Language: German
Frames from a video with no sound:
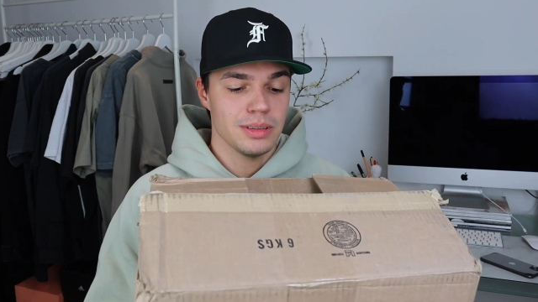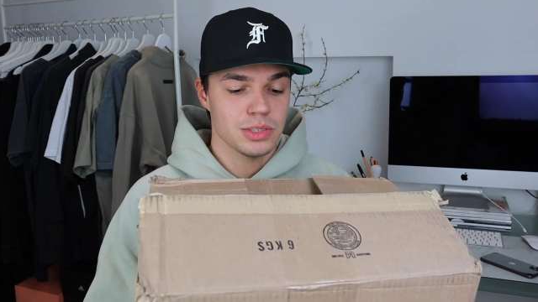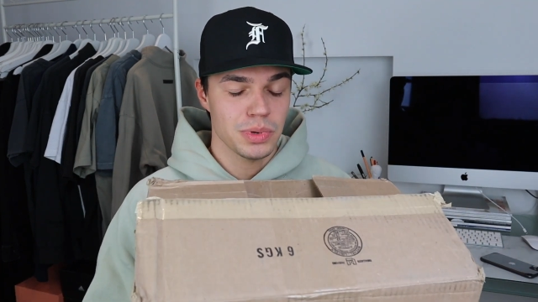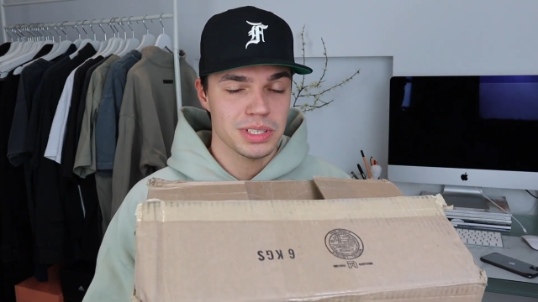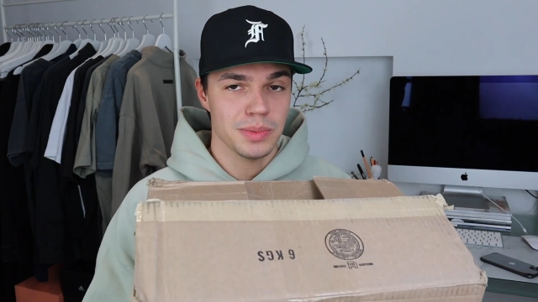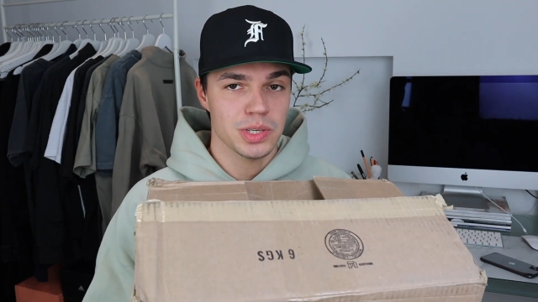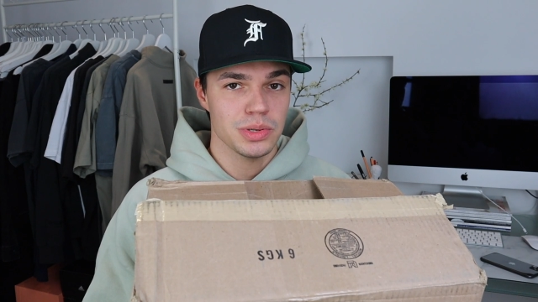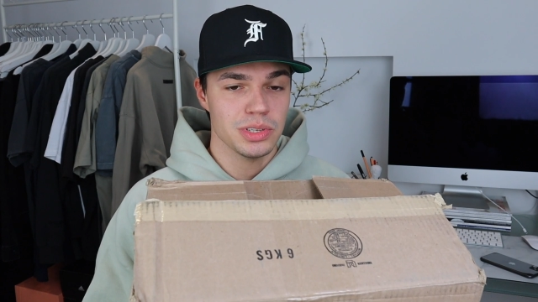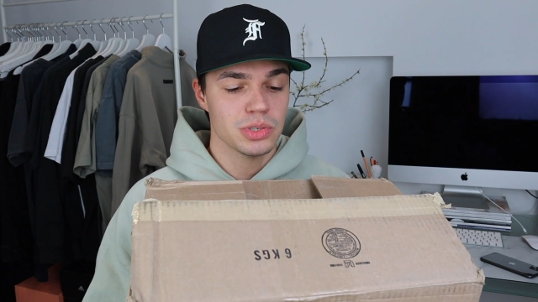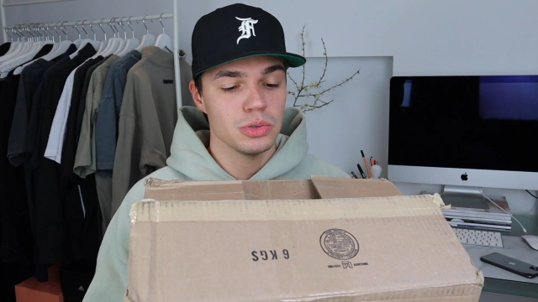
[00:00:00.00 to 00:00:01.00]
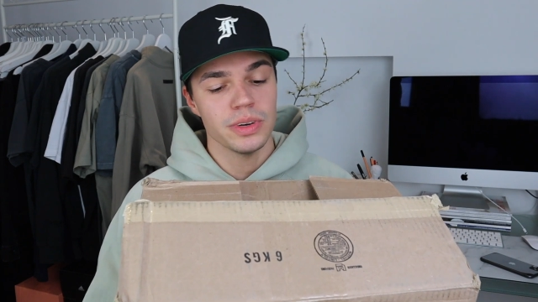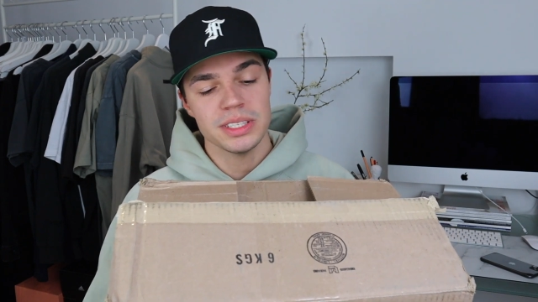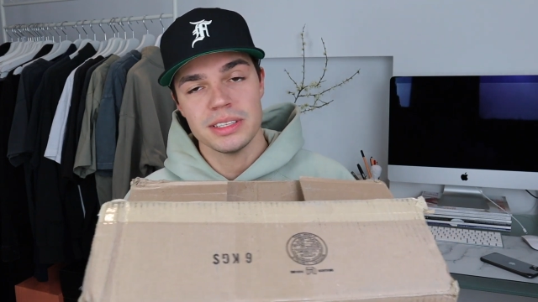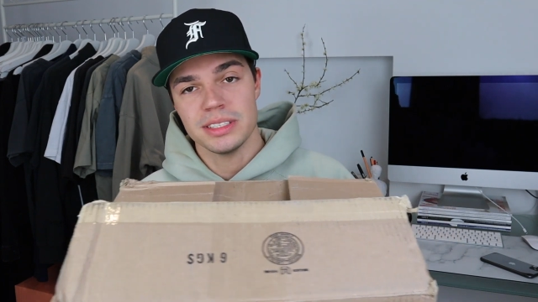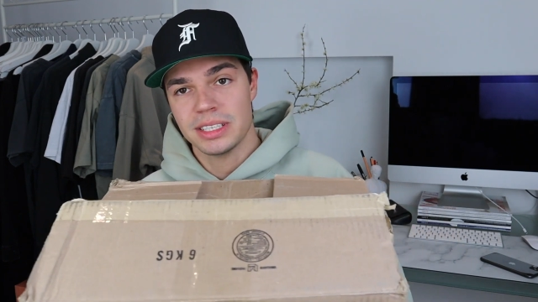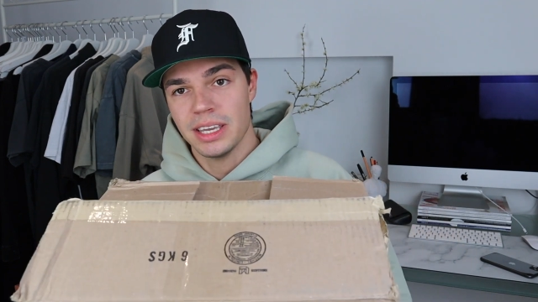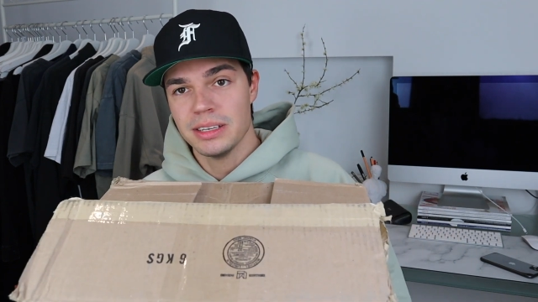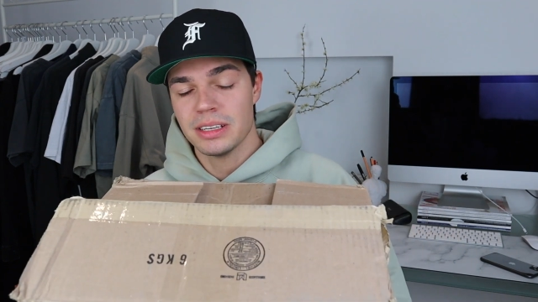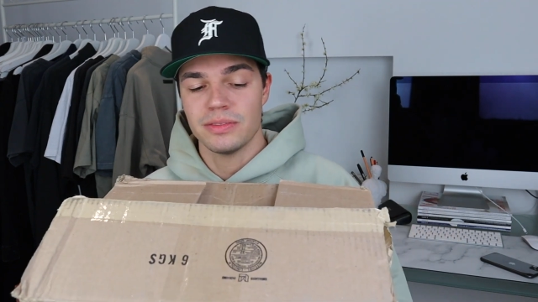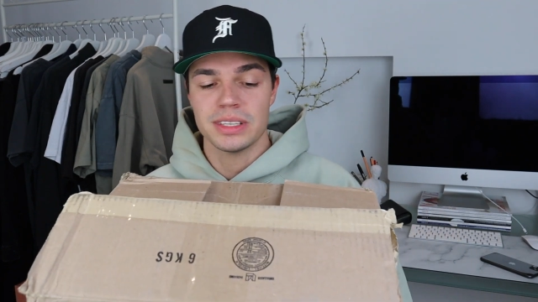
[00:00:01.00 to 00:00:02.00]
Spring Summer 22, was hat sich
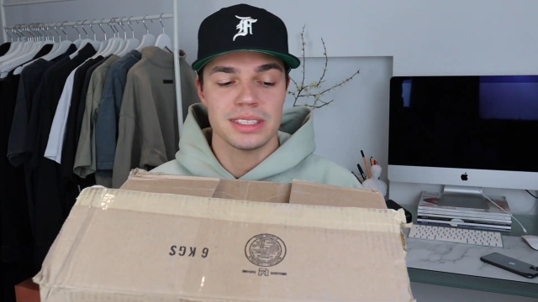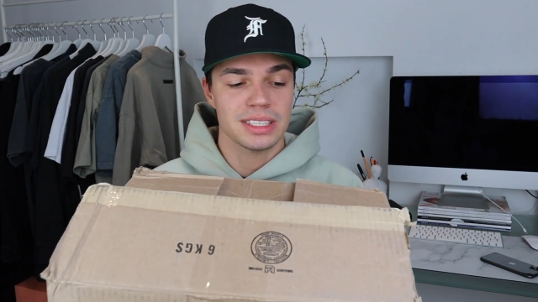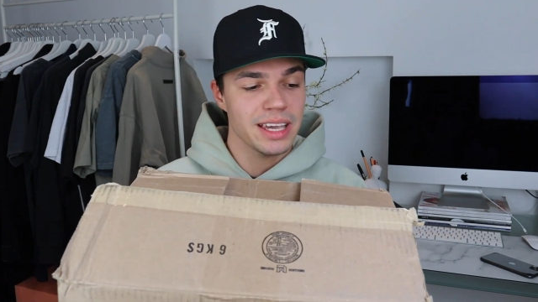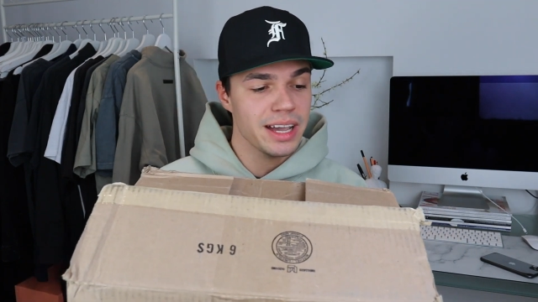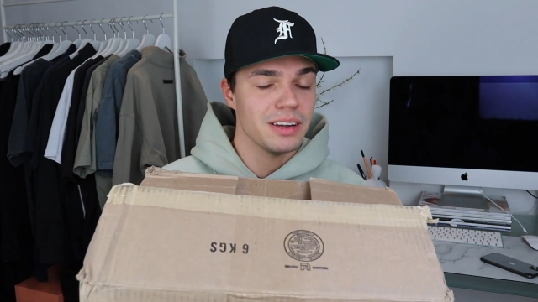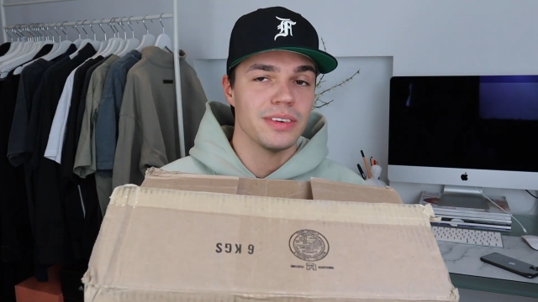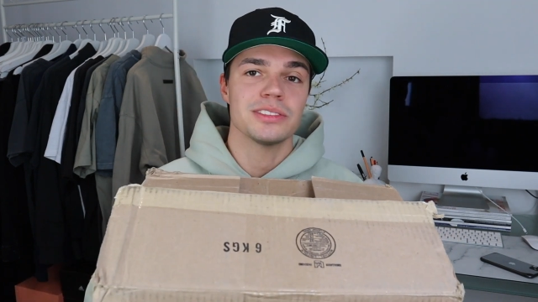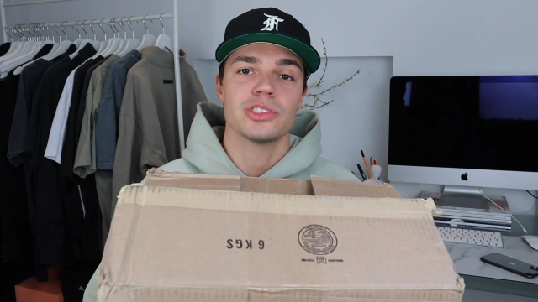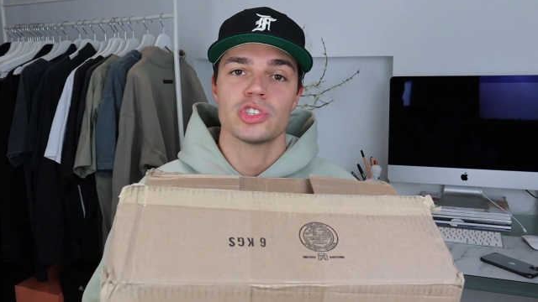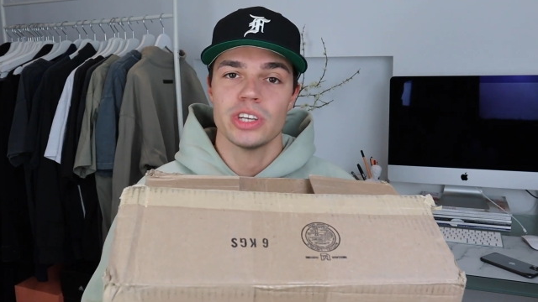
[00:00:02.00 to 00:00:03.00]
geändert, was ist geil, was ist...